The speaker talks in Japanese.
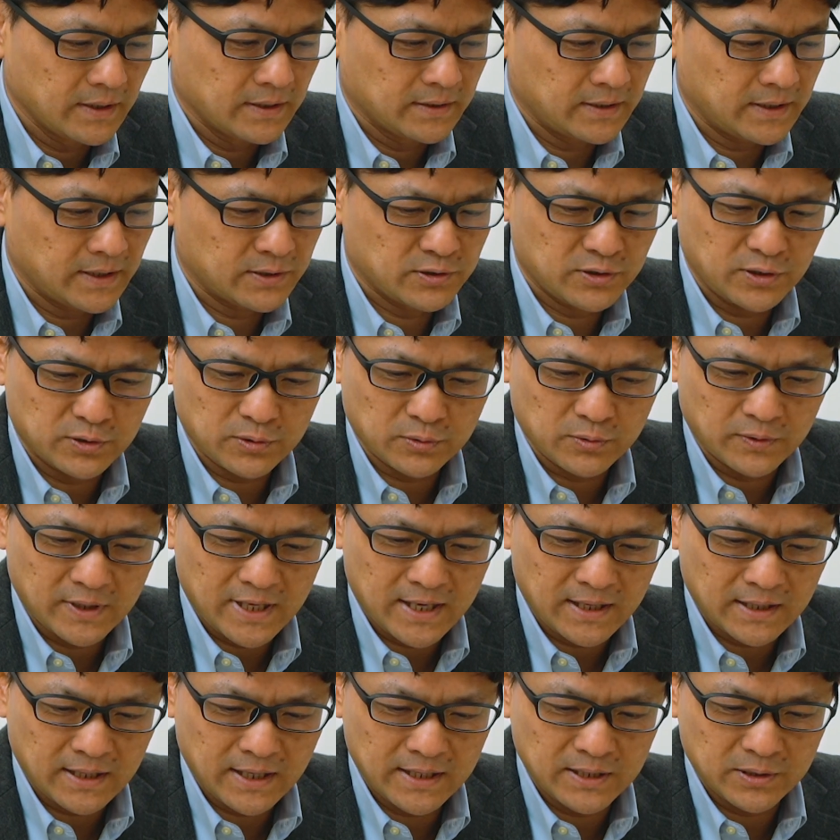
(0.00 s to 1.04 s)
で、次ちょっと
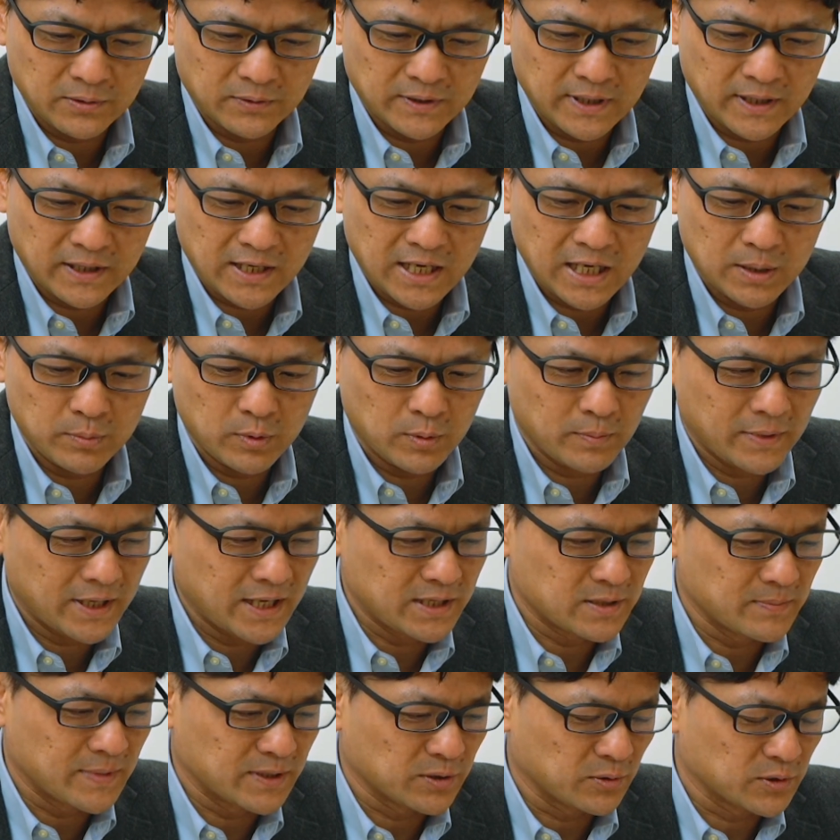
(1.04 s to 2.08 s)
長いので、
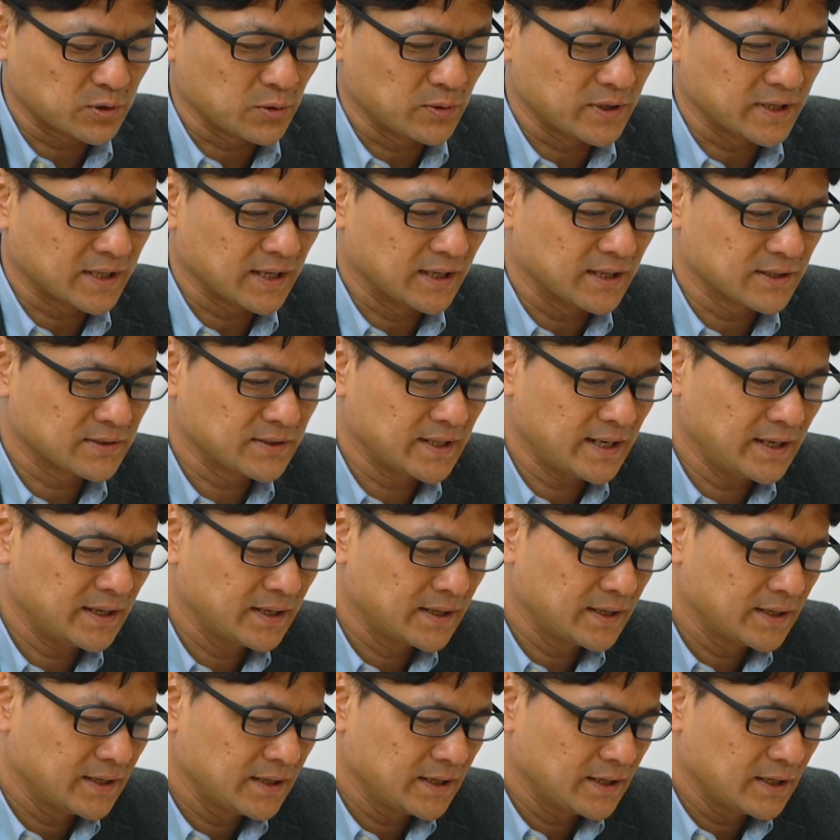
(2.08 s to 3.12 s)
カーボンマネジメントの小委員会です
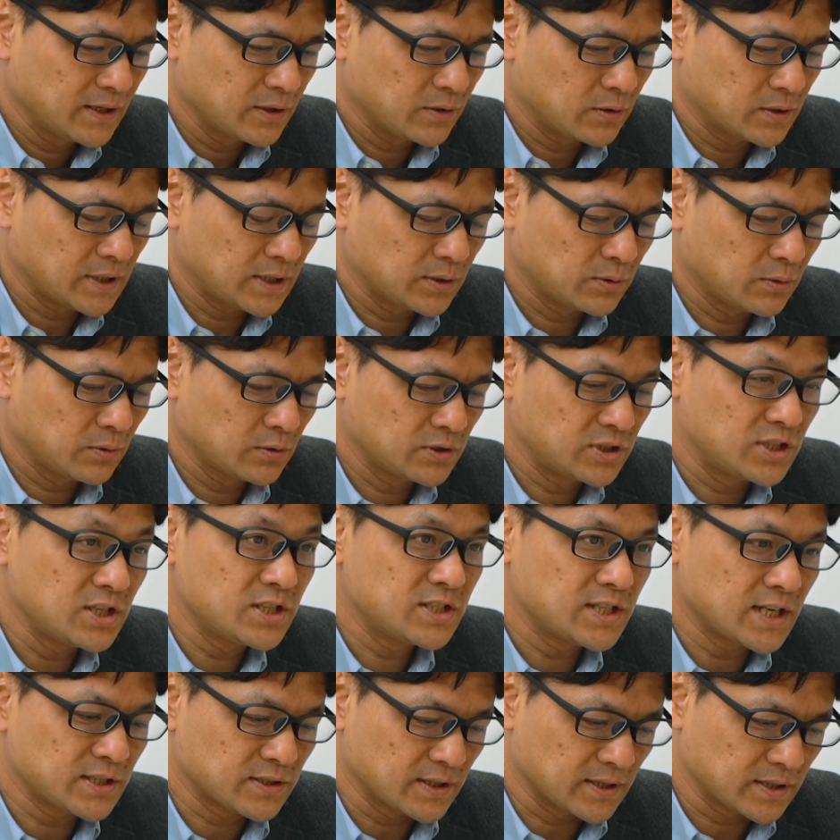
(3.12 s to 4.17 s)
ね。これはあの、
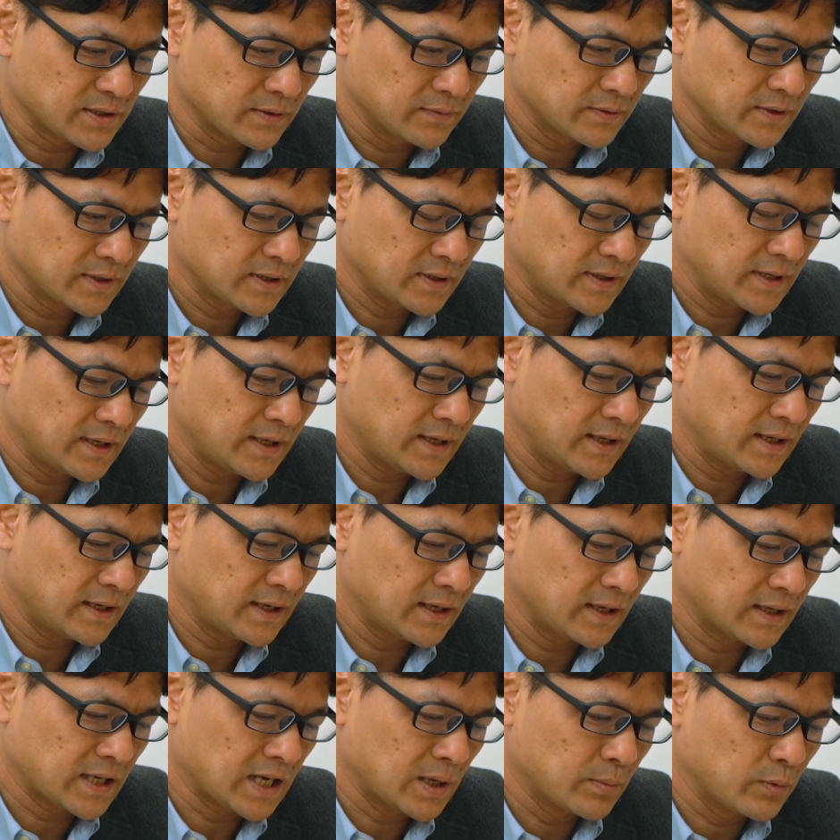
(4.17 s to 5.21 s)
シーシーエス です。
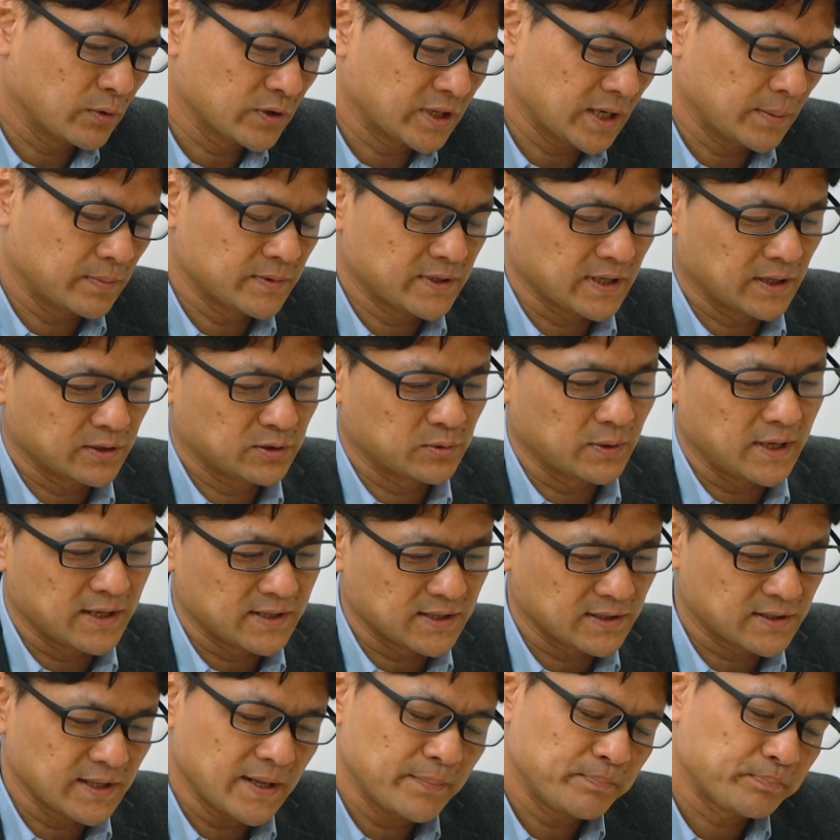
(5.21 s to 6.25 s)
えー、カーボンキャプチャーストレージ
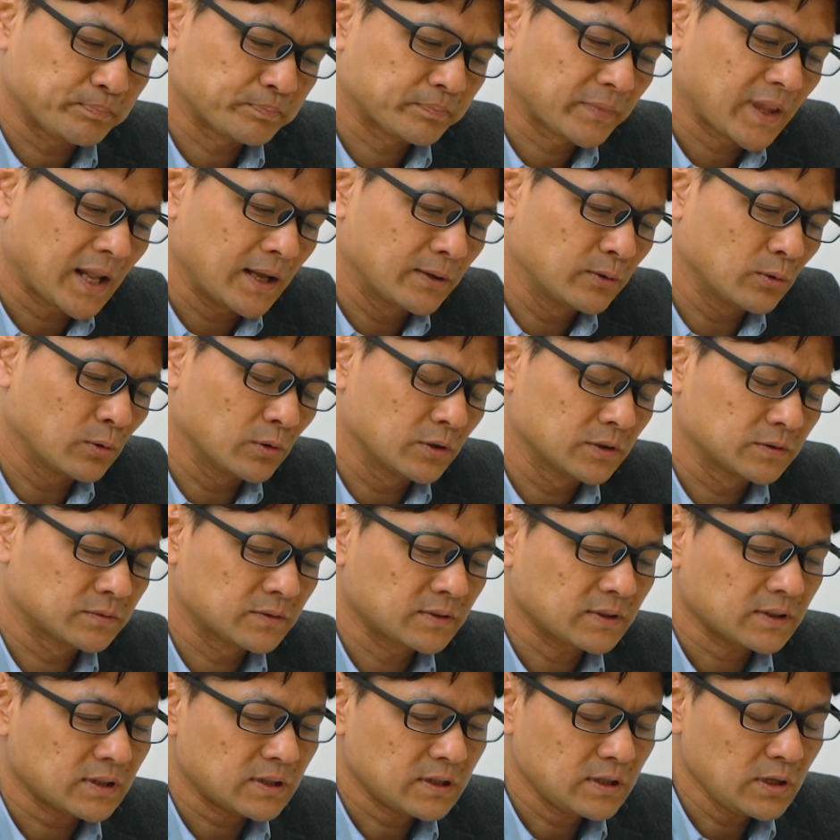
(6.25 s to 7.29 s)
ですね。の、
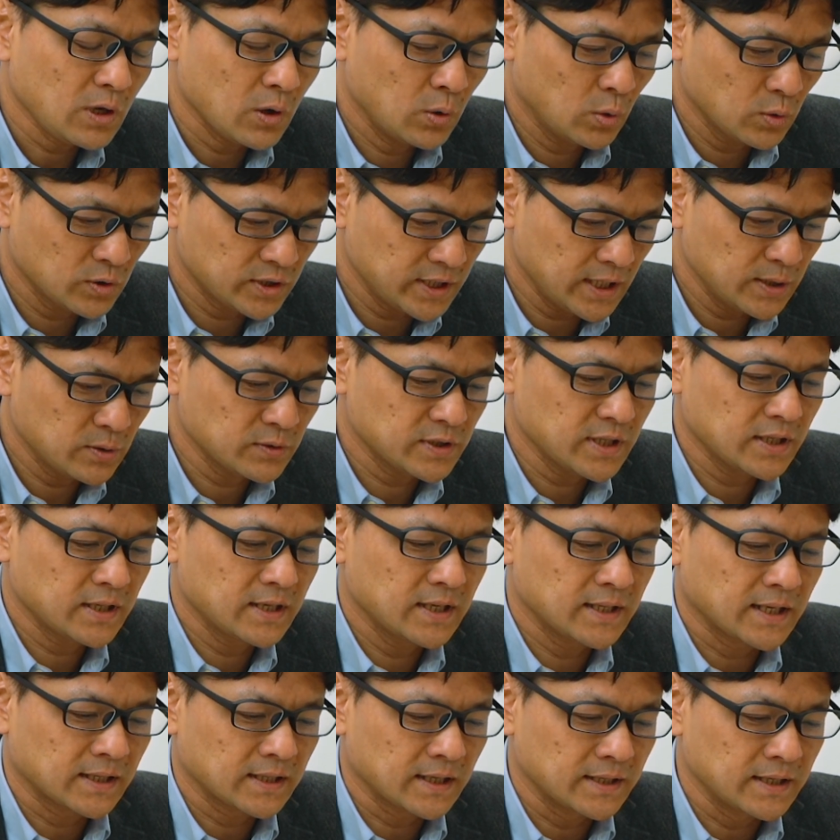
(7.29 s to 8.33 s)
この制度設
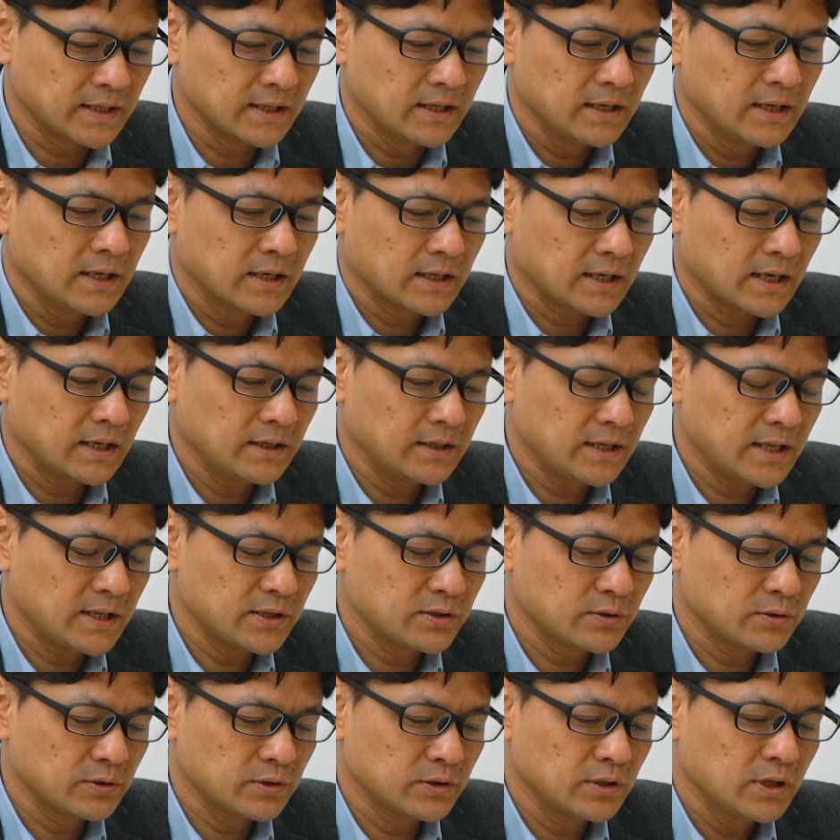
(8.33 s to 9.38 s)
計にあたり、関連
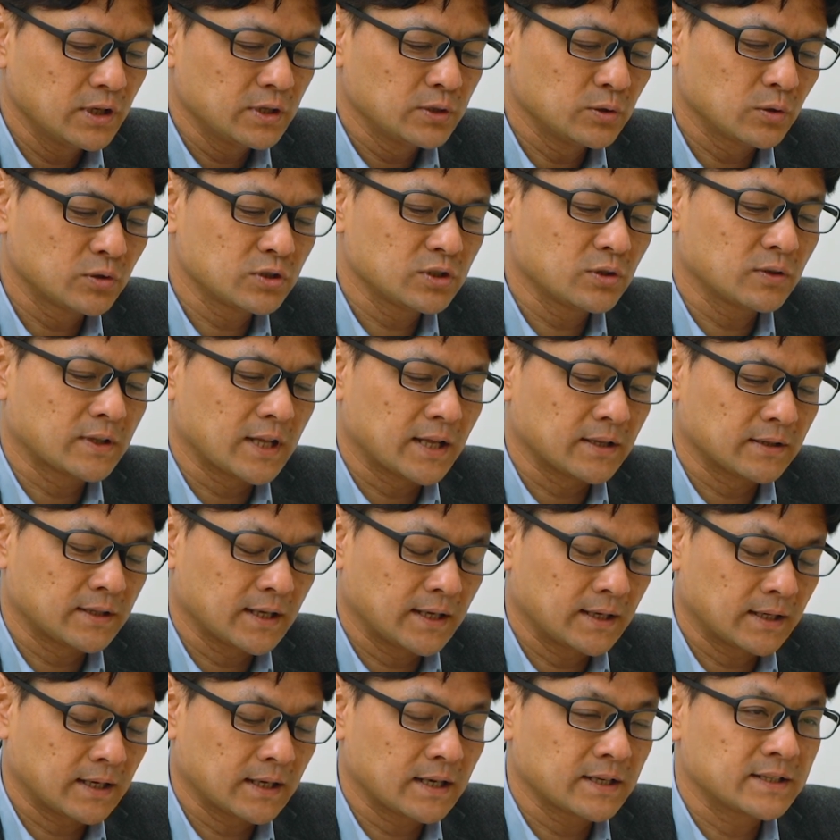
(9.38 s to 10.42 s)
するよっつの団
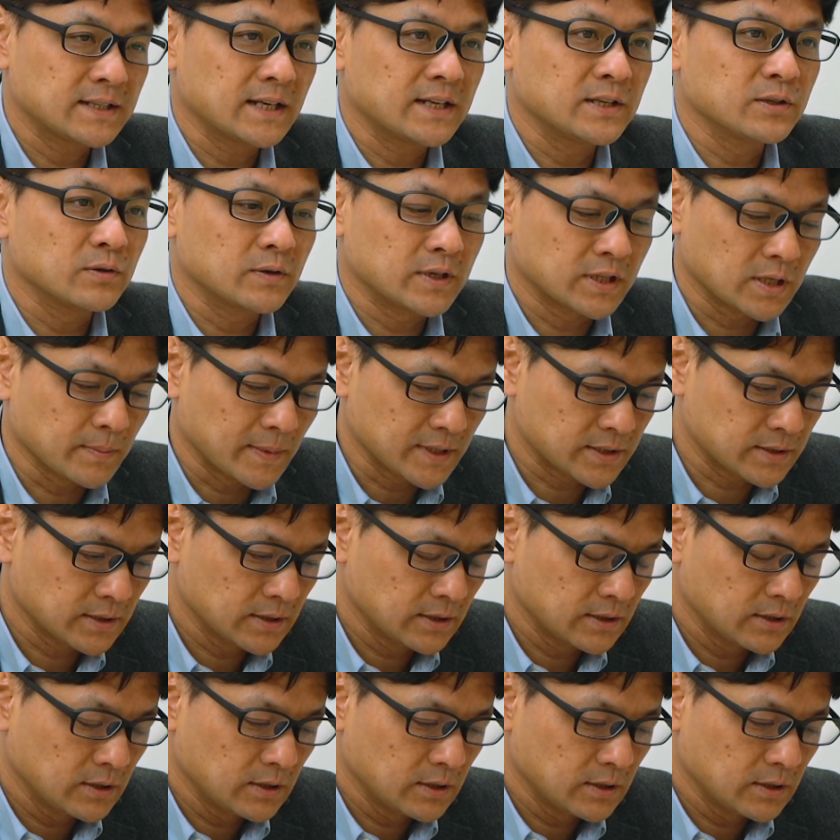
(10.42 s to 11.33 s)
体からヒアリングを受けています。